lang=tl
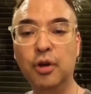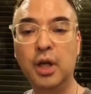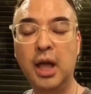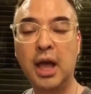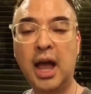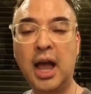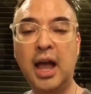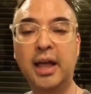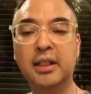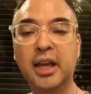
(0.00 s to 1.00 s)
uh,
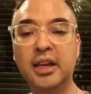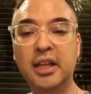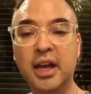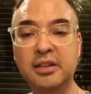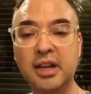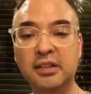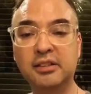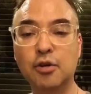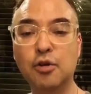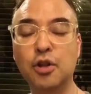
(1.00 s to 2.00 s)
and then i-adjust
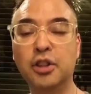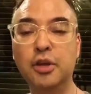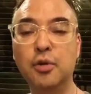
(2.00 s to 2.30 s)
ng konti yung